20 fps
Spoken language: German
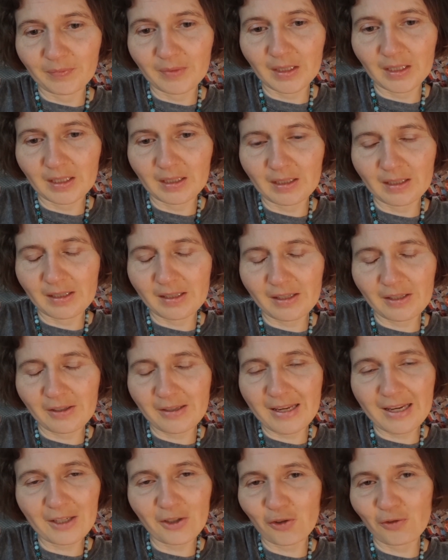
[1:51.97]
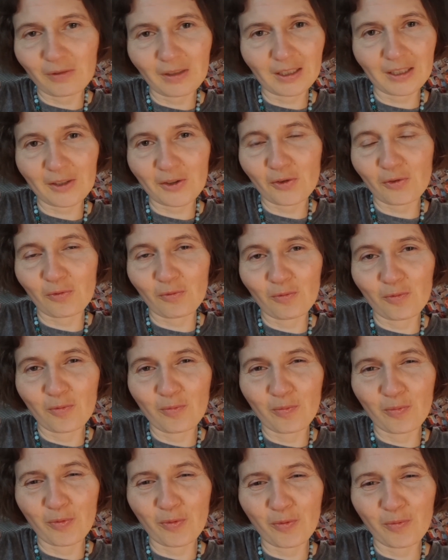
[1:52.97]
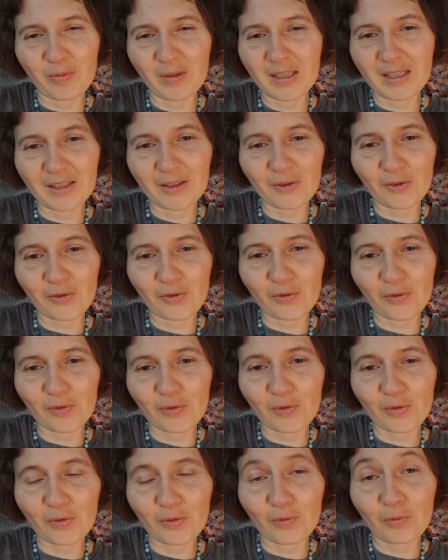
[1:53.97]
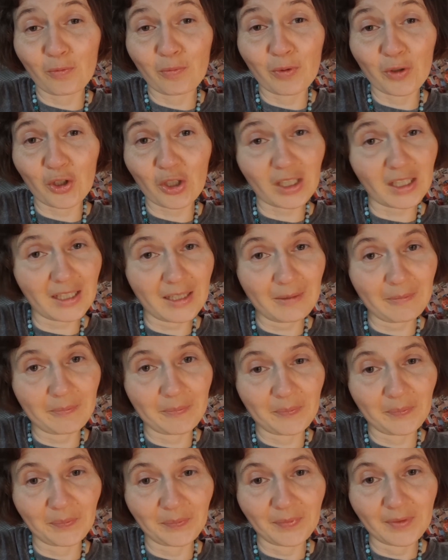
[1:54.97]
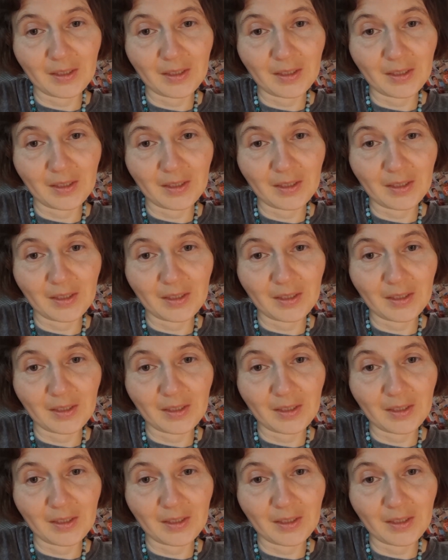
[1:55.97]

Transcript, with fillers: Es ist echt schwierig zu probieren, zu beschreiben.